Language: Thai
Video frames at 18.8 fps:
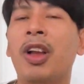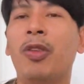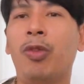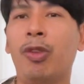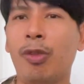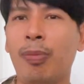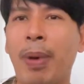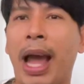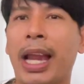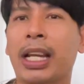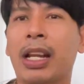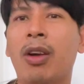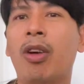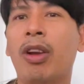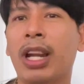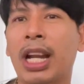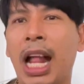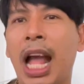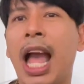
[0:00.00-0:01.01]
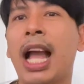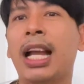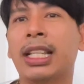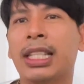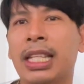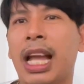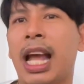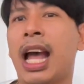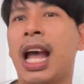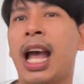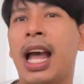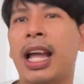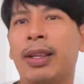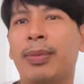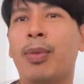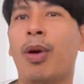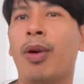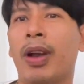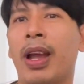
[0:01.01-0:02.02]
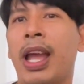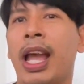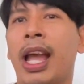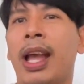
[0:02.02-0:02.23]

ฟุตบาทเขาค่อนข้างจะบอกไง